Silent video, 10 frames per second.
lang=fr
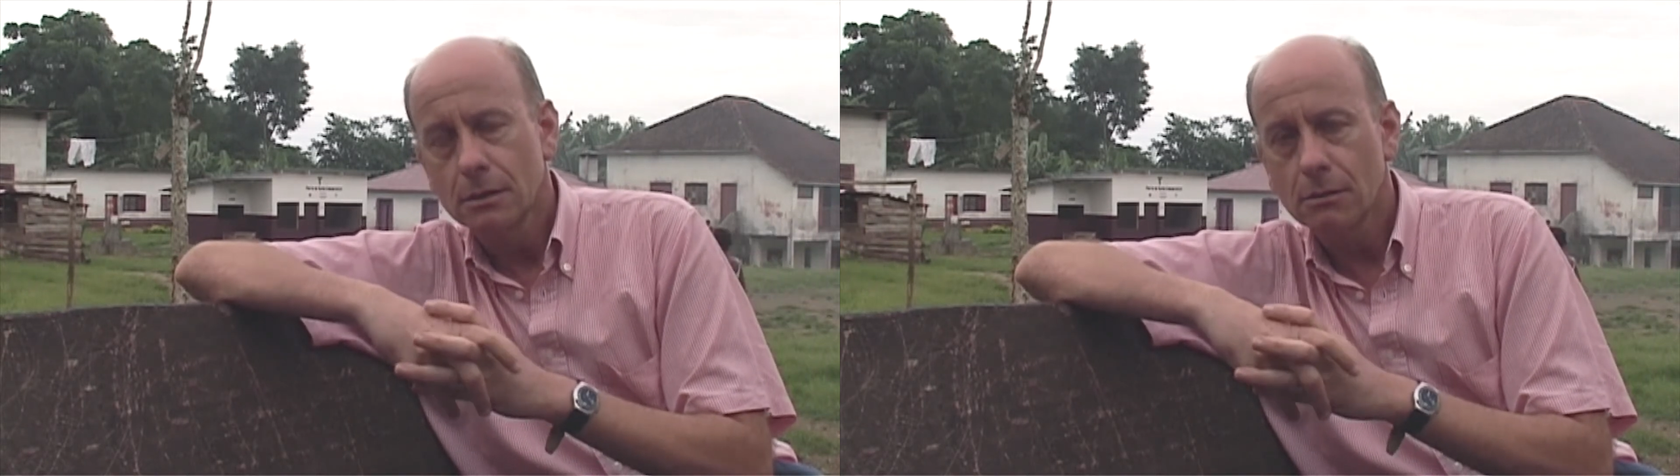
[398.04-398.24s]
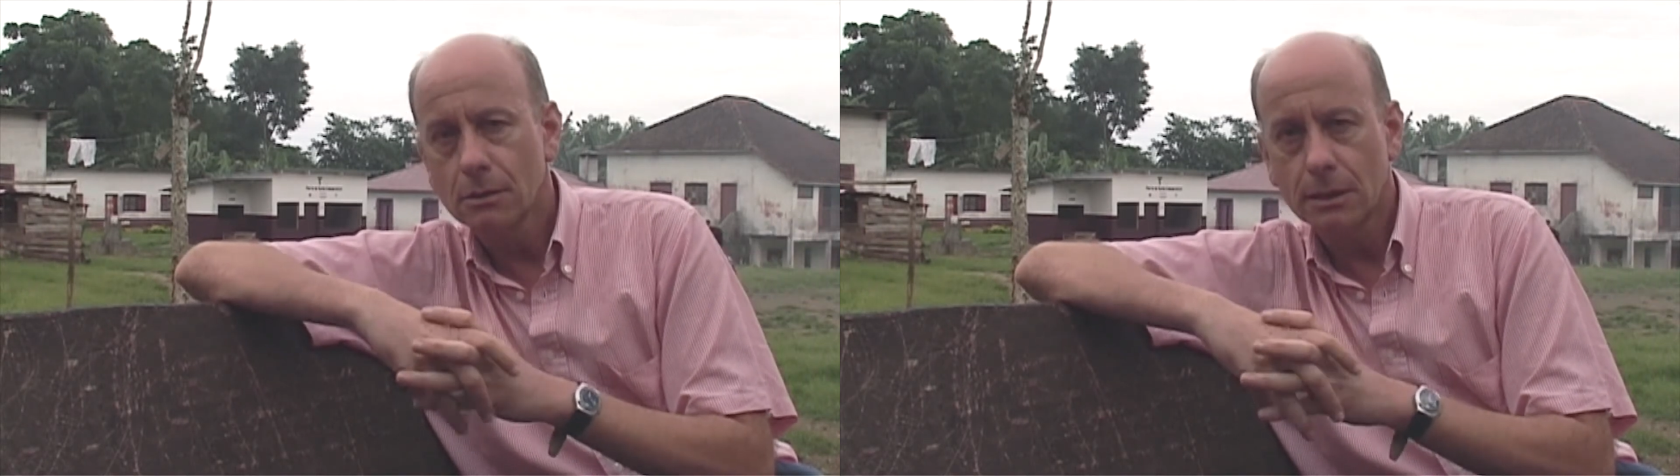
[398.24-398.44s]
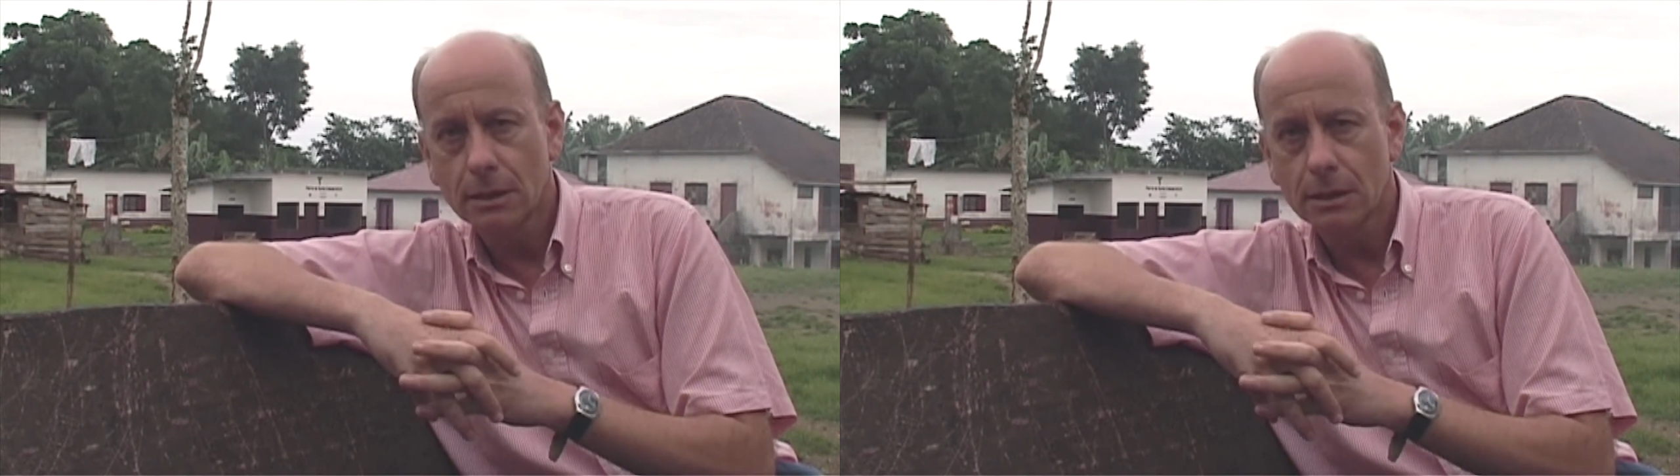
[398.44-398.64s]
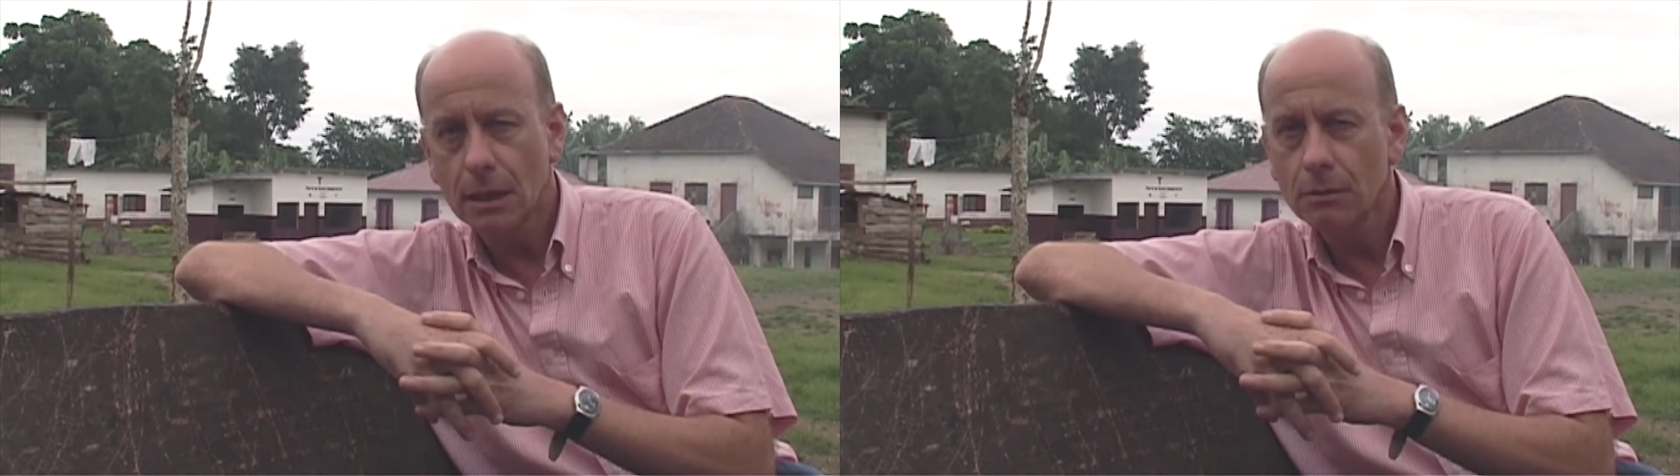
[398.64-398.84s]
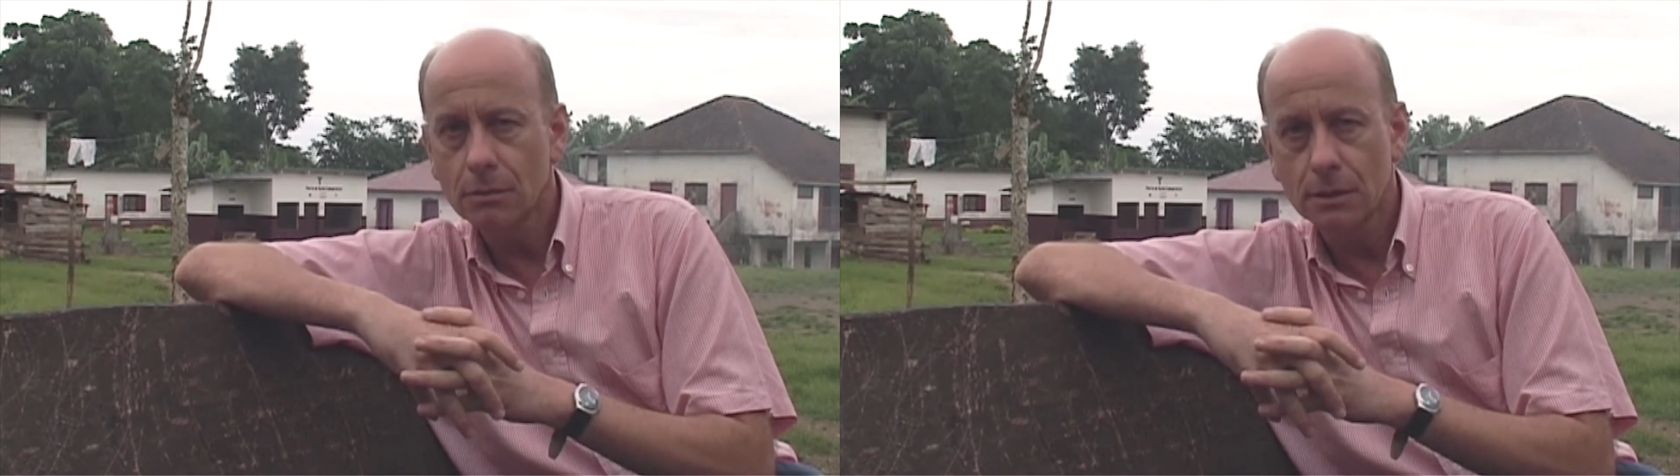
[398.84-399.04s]

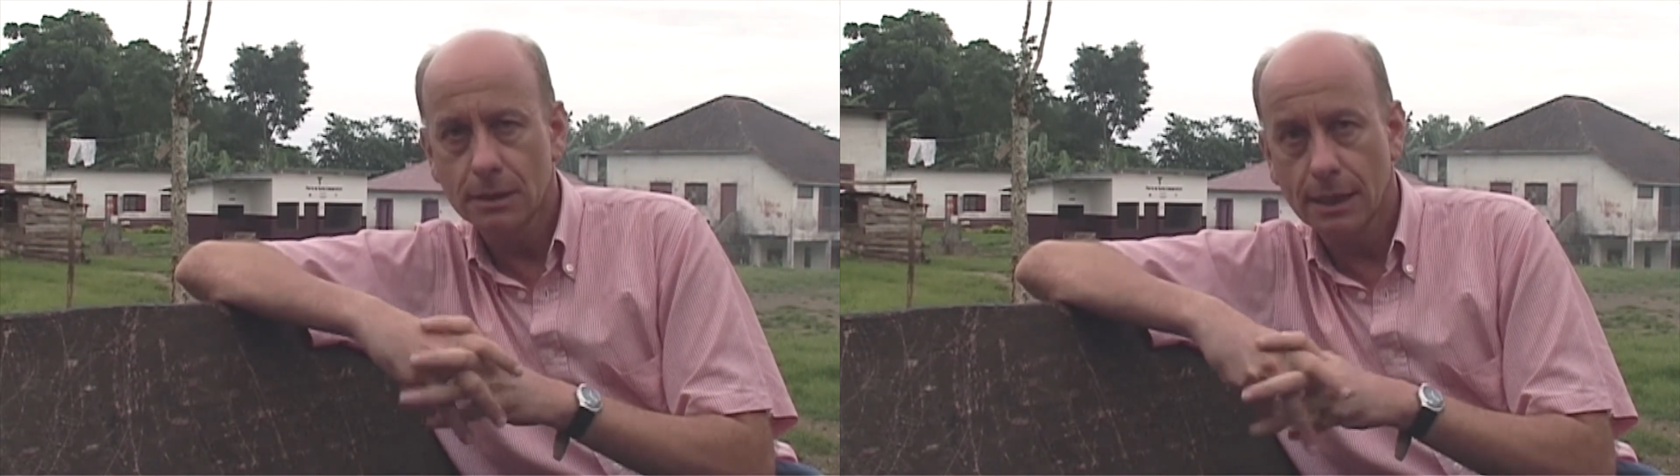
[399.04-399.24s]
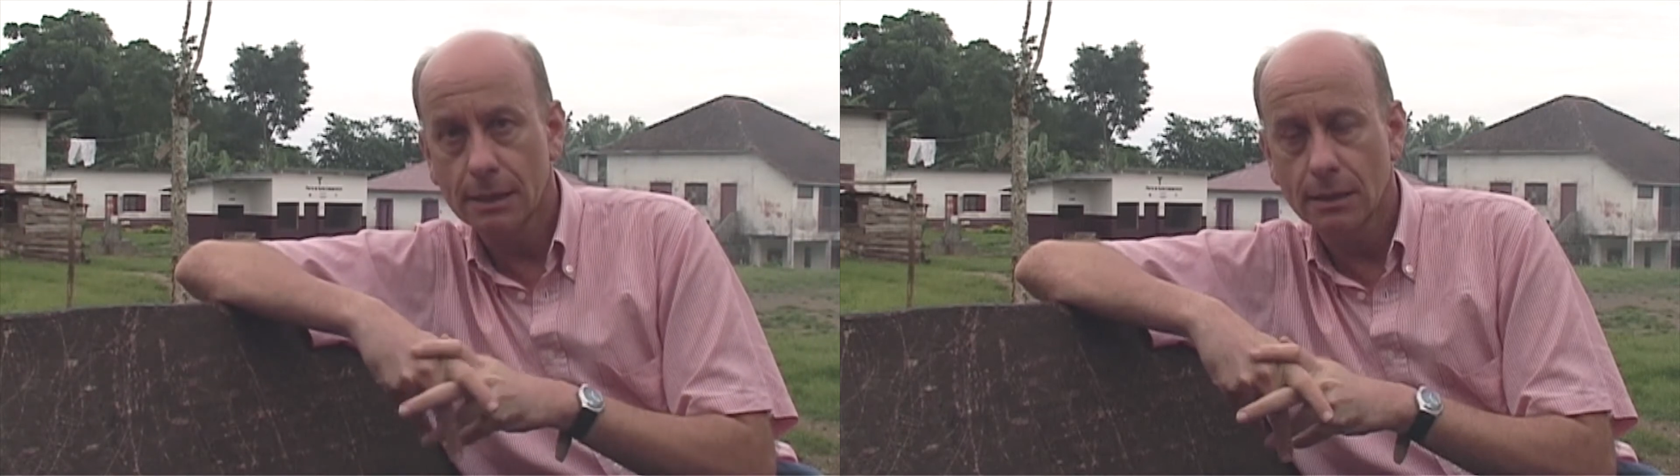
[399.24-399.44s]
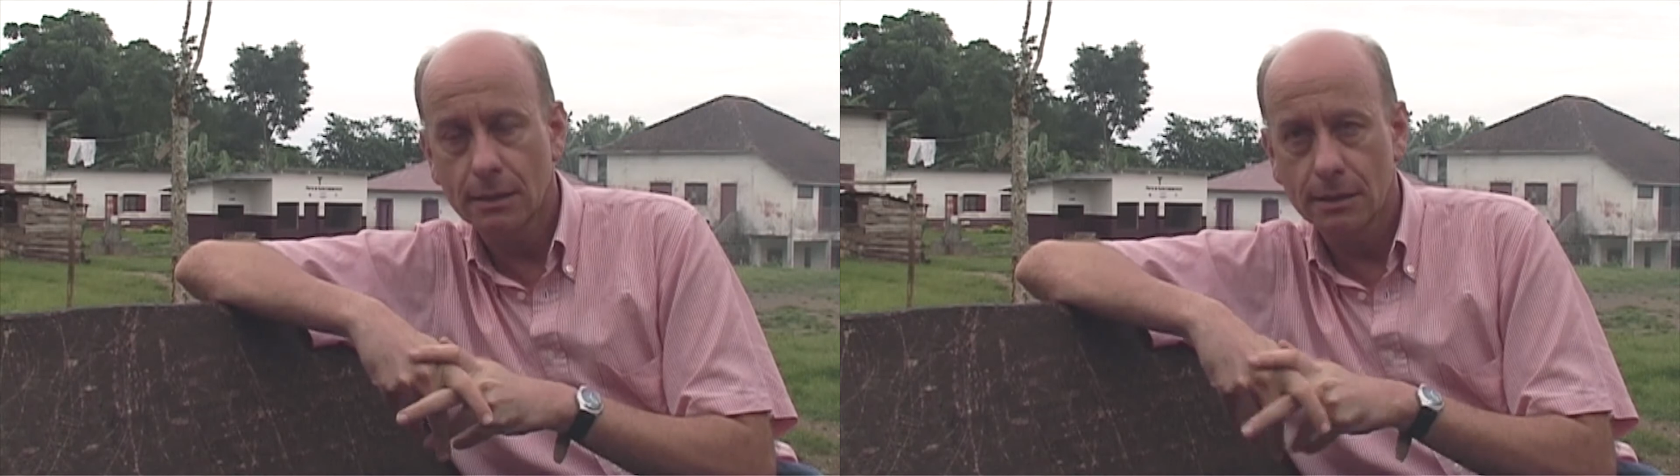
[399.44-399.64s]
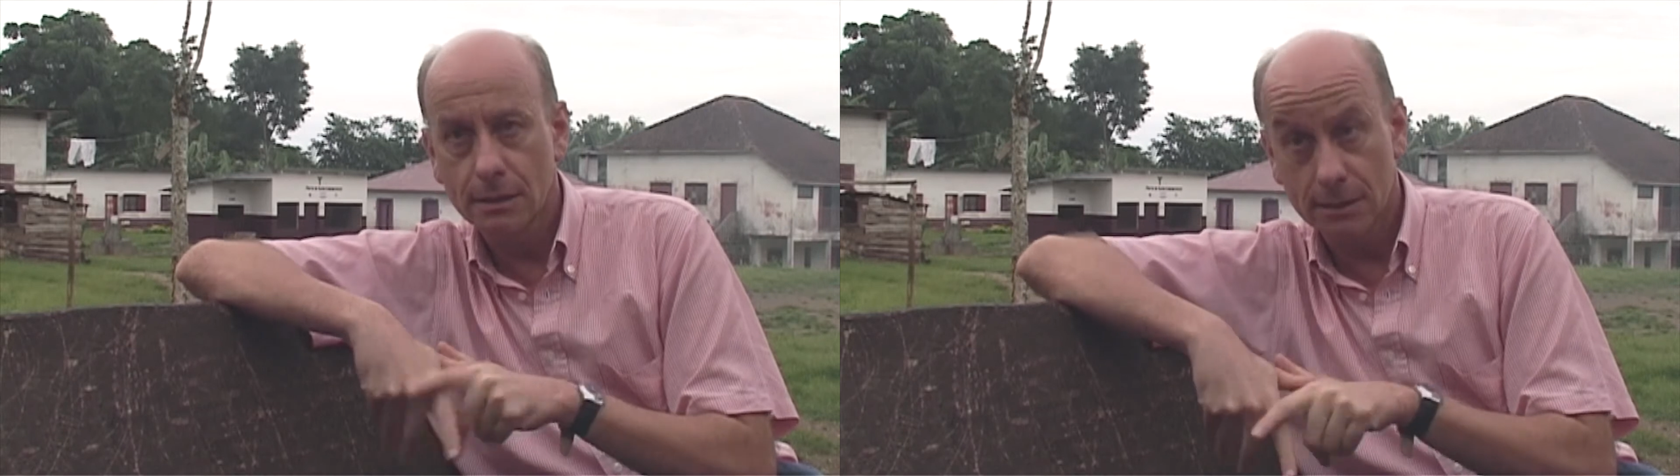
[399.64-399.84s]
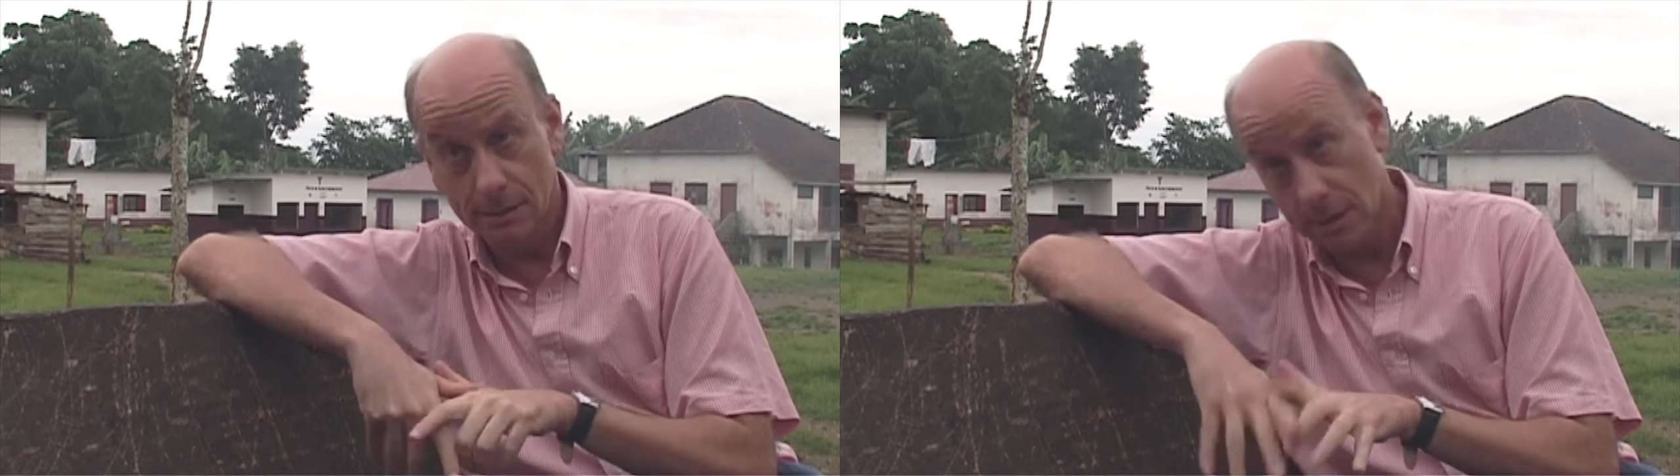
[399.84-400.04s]
Ce n'est pas
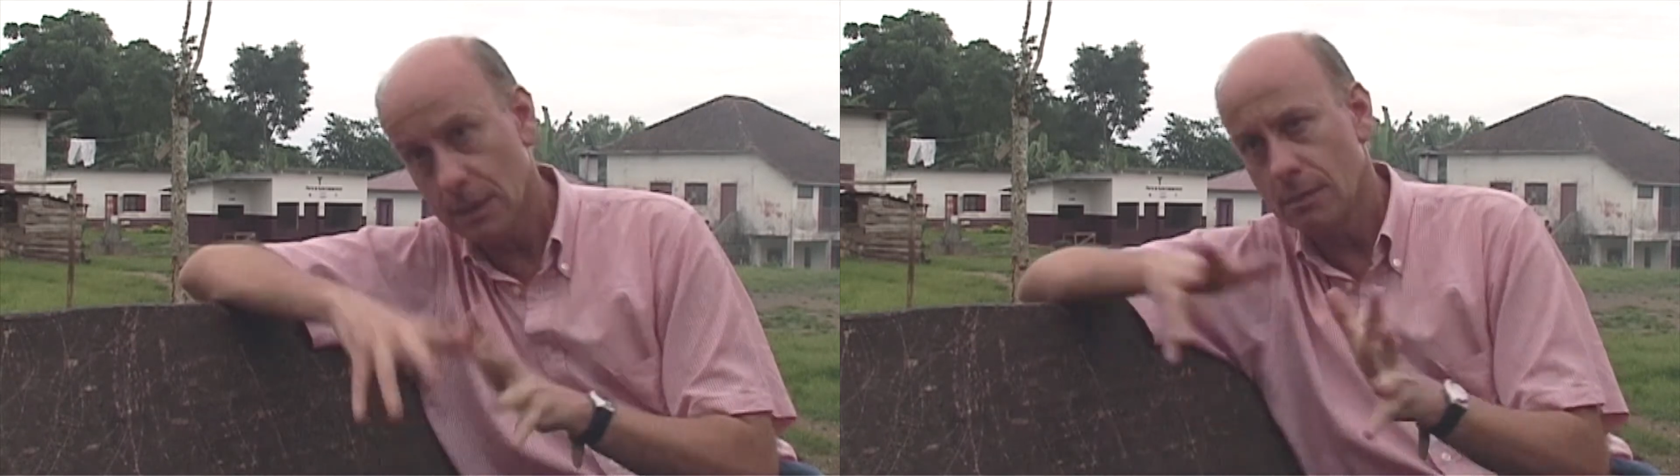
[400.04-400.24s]
un budget